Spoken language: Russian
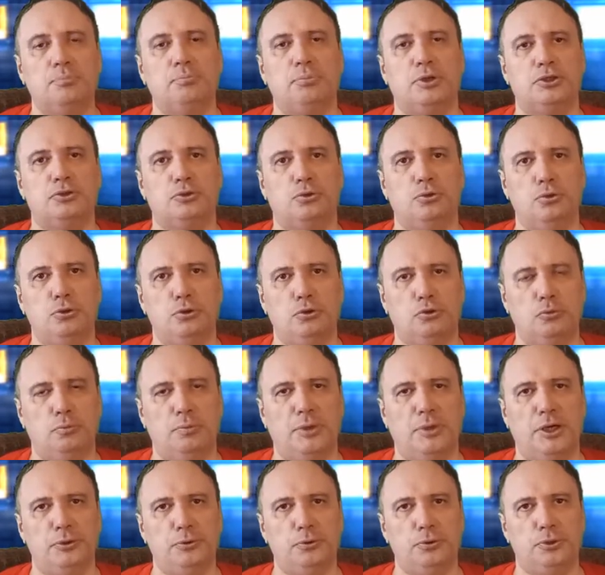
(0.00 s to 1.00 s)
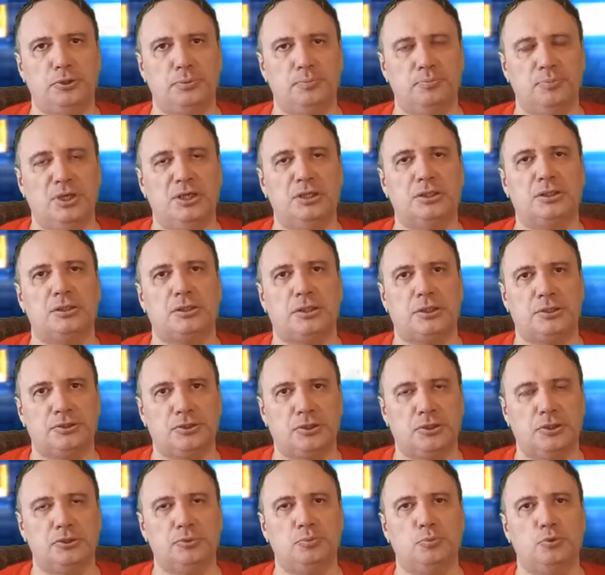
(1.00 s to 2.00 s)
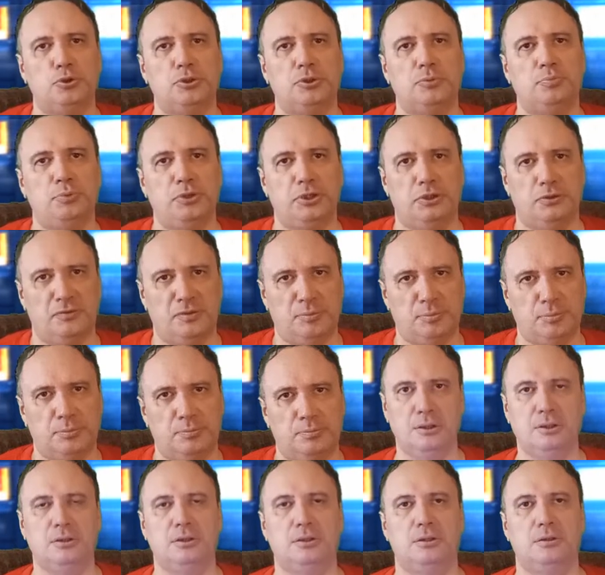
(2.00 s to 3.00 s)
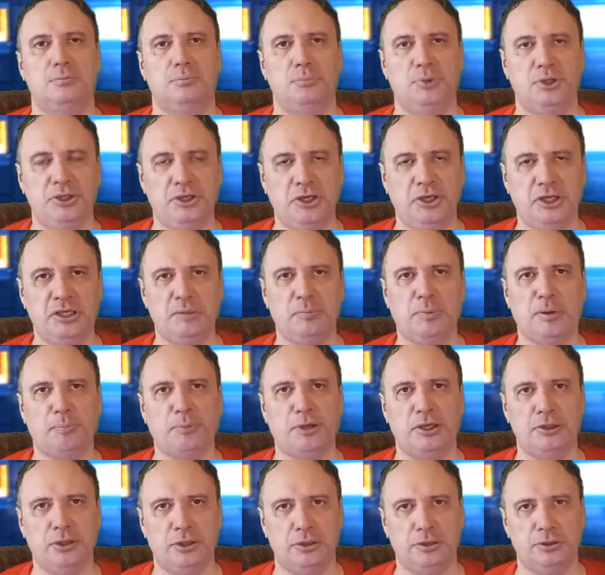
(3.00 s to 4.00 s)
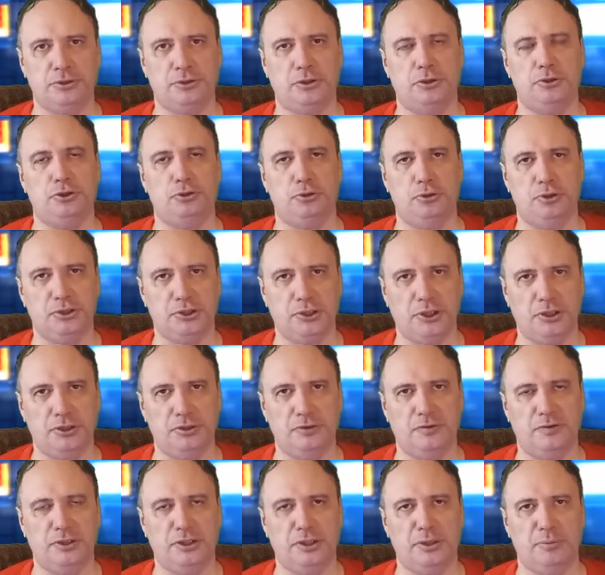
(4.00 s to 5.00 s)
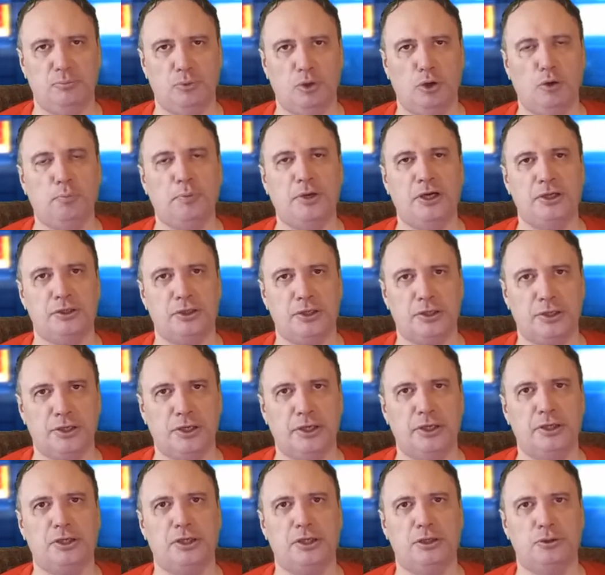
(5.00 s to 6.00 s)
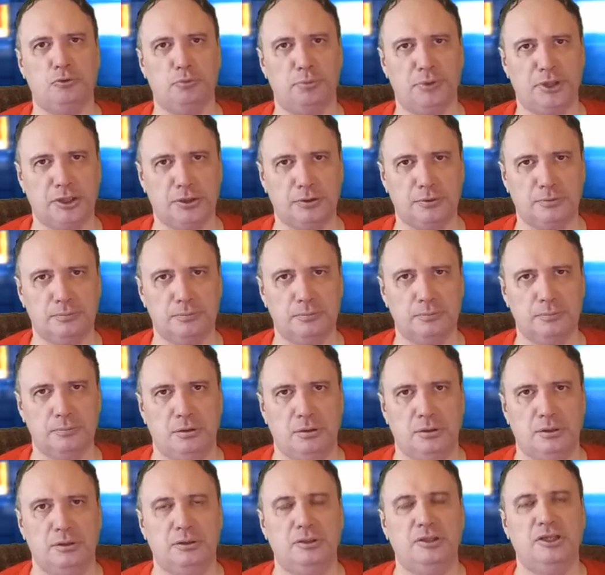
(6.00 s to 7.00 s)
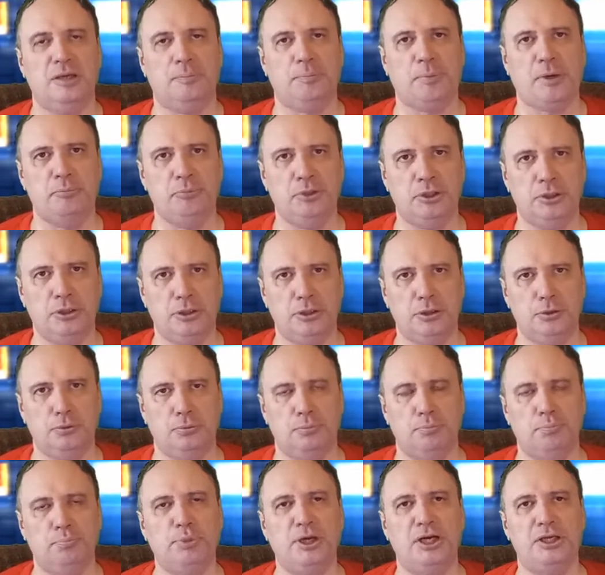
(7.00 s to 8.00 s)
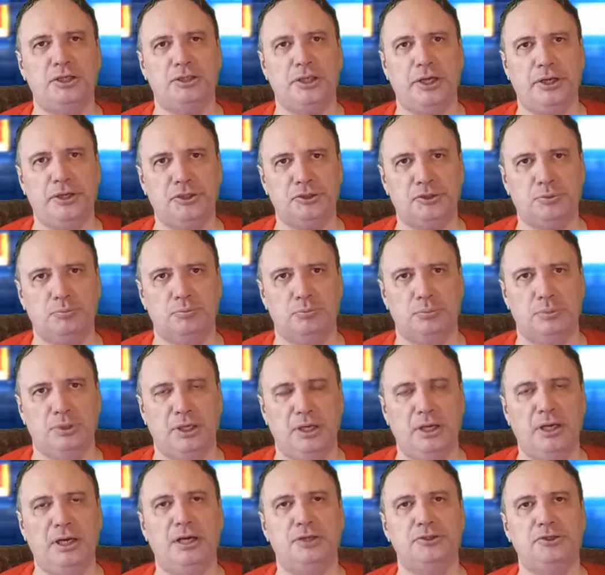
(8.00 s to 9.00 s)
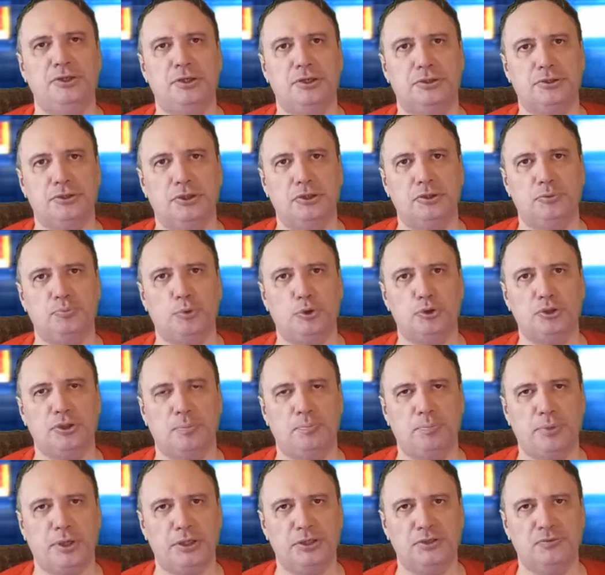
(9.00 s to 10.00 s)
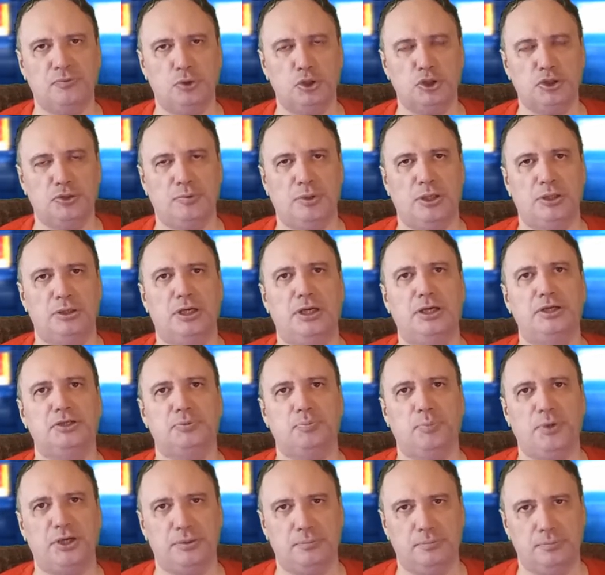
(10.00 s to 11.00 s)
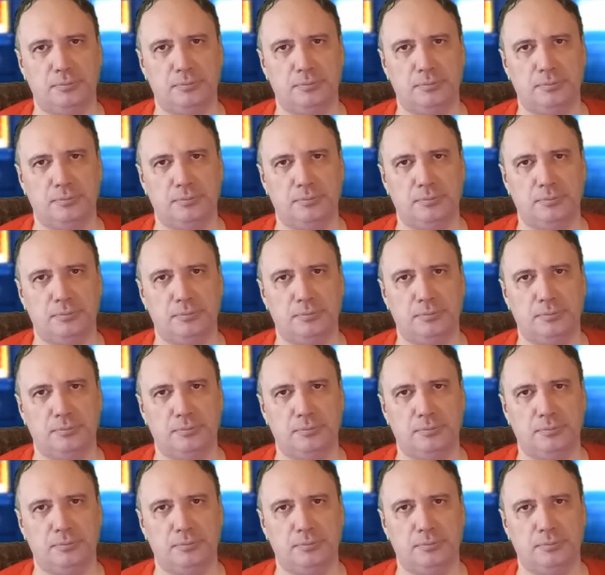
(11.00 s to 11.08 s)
поскольку, боюсь, этот рассказ будет первым. Мне не попадалось еще исследований по политарной экономике. Напоминаю, политаризм или азиатский способ производства, АСП,